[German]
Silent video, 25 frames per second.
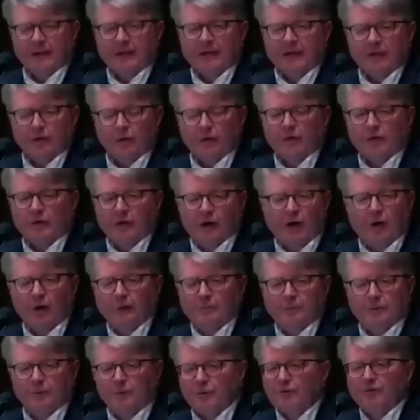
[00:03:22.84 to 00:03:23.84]
Die Regierung
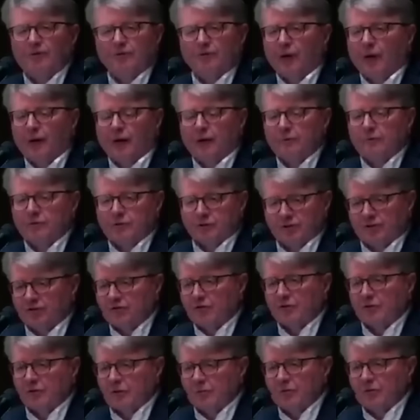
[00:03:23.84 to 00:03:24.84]
glaubt, uns vor allem
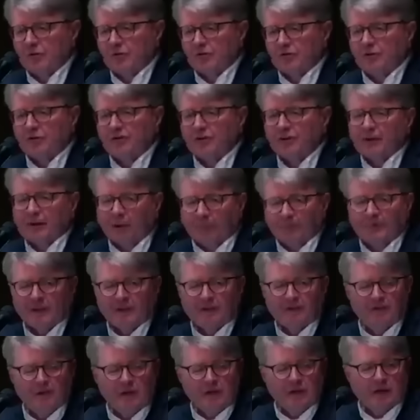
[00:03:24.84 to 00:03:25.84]
schützen zu müssen. Und verdammt,
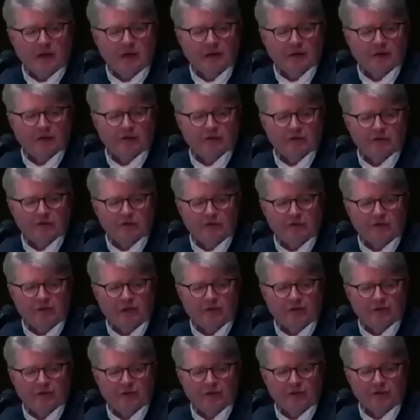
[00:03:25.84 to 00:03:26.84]
ich will gar nicht geschützt
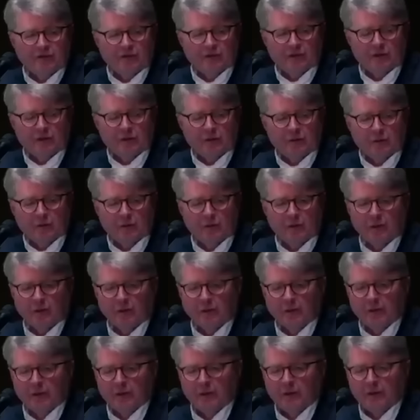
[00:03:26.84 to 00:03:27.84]
werden von dieser Regierung
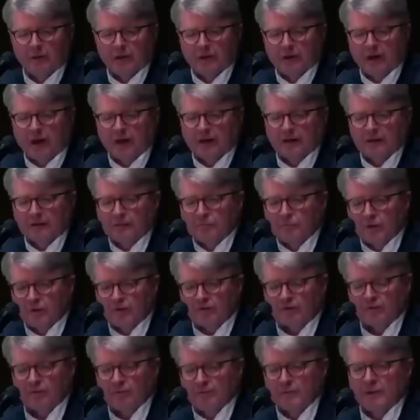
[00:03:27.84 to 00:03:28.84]
ja, ich
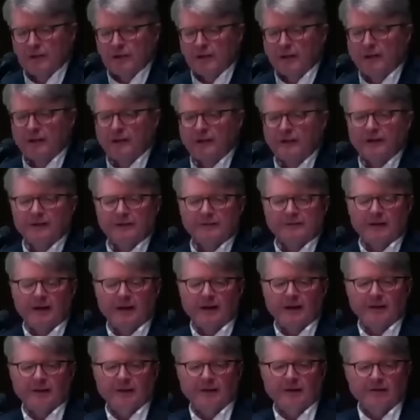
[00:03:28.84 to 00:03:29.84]
muss mir
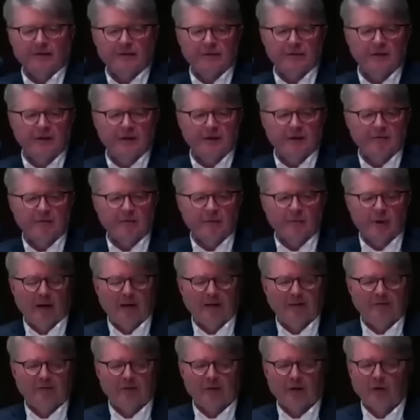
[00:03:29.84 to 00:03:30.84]
sagen lassen, wo
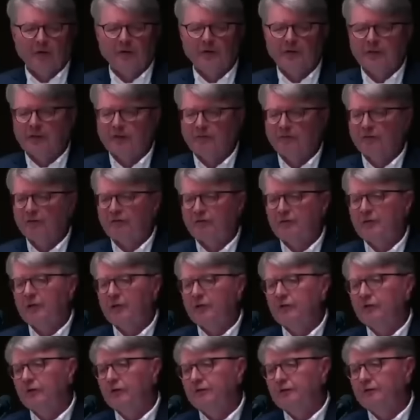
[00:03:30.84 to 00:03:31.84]
meine Frau und ich
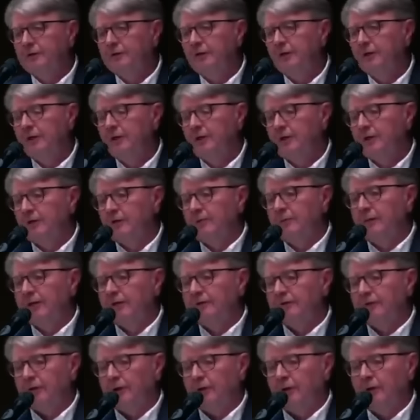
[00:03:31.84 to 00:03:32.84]
investieren dürfen. Und
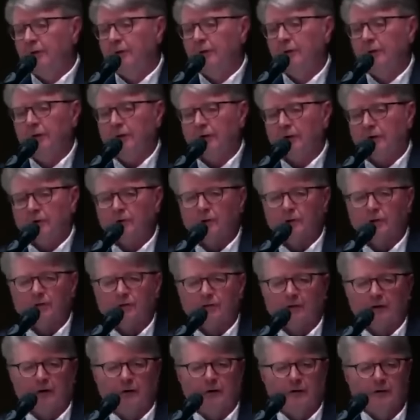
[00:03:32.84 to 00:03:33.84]
meine Frau, kluge
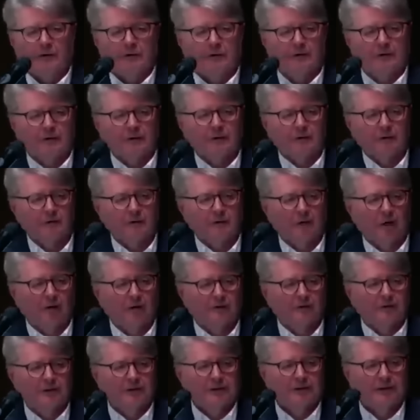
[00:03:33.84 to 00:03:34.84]
Frau, nicht nur gut
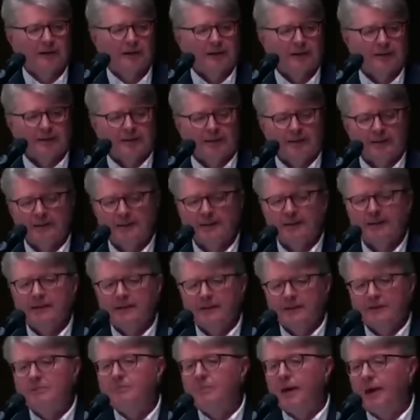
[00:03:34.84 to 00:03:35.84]
aussehend, ja,
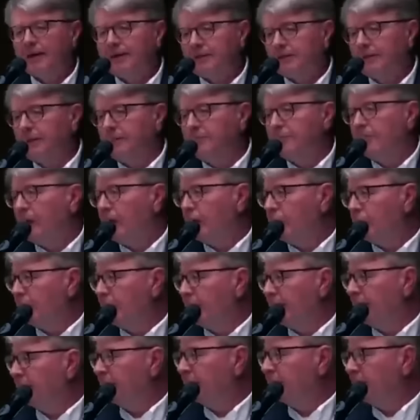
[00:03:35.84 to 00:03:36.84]
die macht eben auch
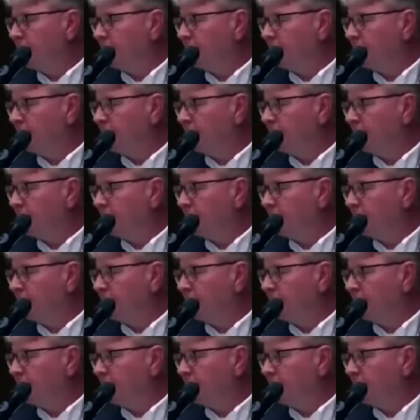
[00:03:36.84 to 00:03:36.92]
mal